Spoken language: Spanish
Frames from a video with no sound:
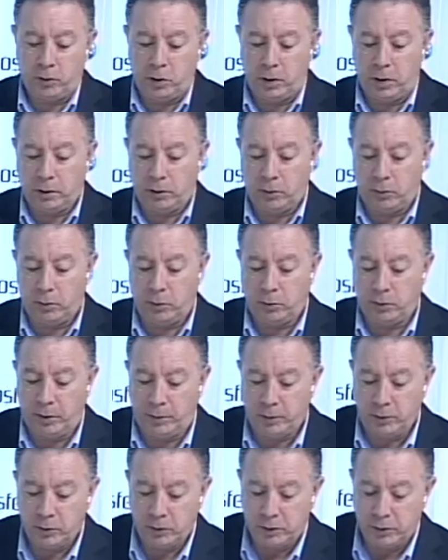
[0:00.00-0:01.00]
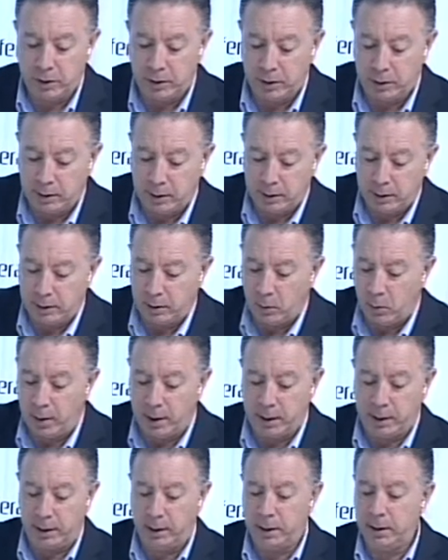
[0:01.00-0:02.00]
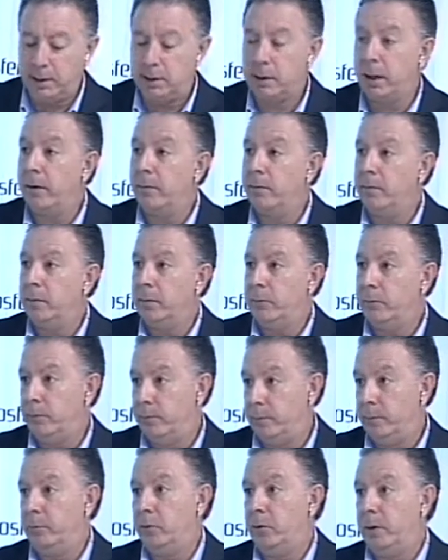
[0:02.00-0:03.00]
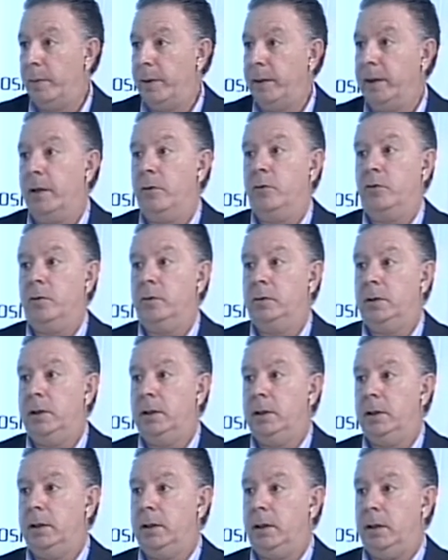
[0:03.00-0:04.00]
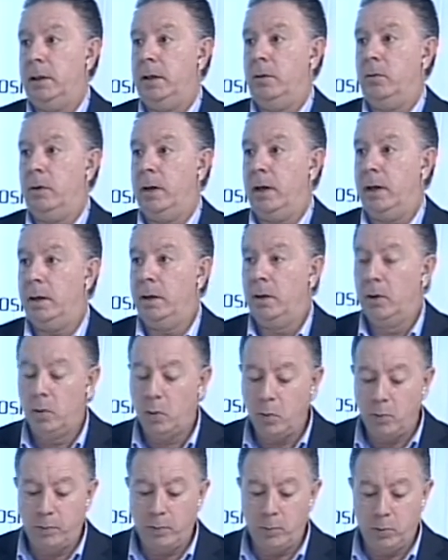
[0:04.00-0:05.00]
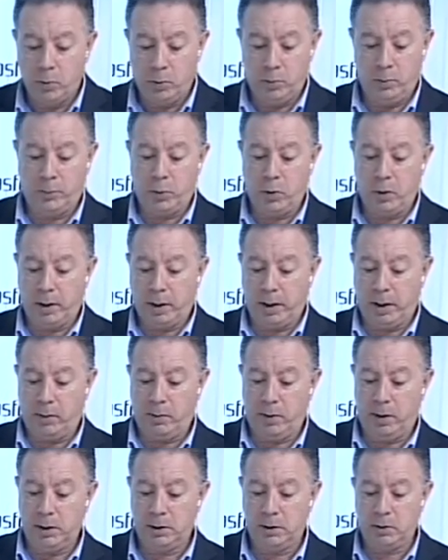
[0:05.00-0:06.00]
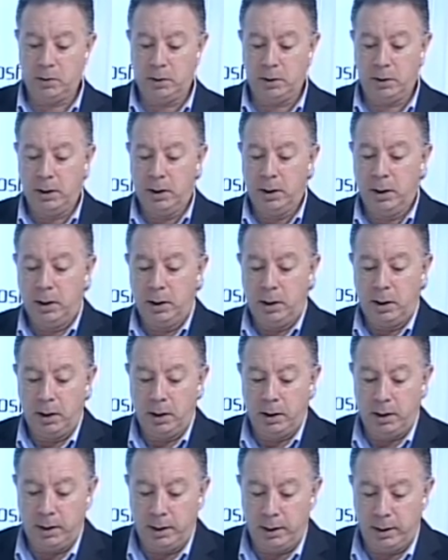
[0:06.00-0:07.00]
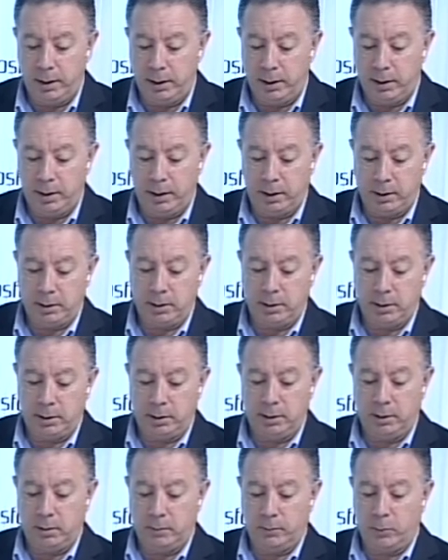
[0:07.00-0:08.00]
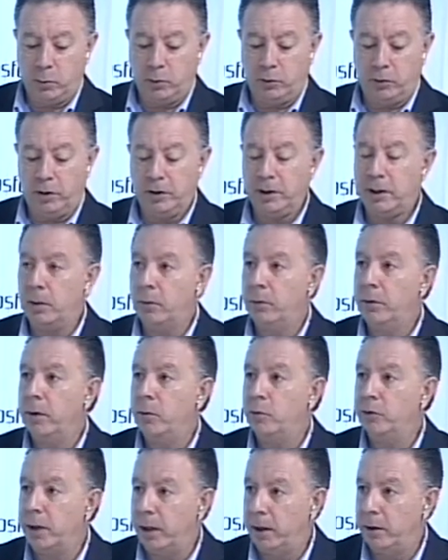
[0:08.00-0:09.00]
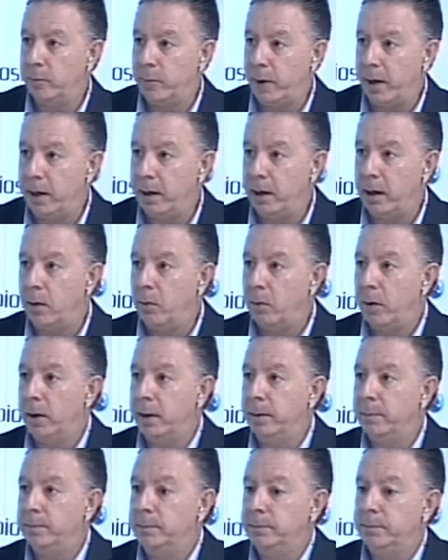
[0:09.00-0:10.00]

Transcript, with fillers: los avisos ah. de, huelga tienen que estar fundamentados, ¿no? Tienen que tener un, un, porqué. ¿Cuáles son las cuestiones que aducen ustedes para ir a la huelga?